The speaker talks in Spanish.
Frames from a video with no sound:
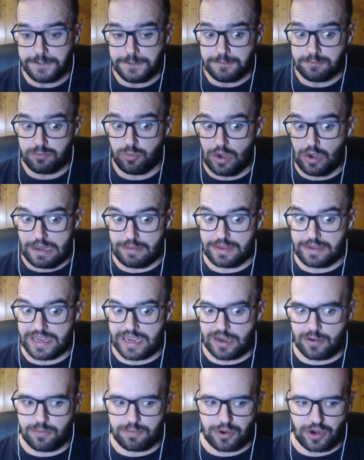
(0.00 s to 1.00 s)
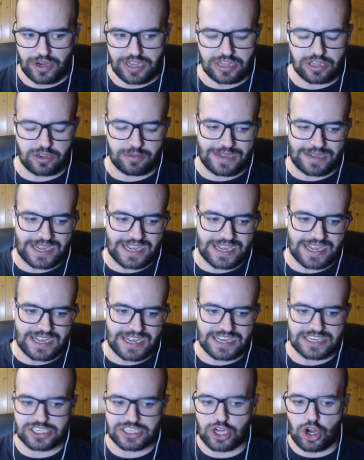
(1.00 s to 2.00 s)
vuelve ya un poquito
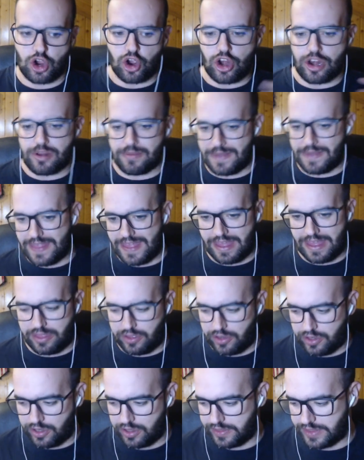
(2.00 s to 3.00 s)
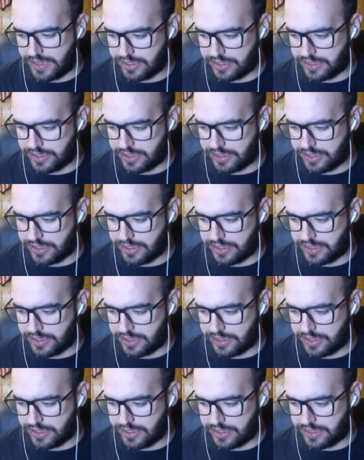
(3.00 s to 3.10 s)
más olvidado, ¿no?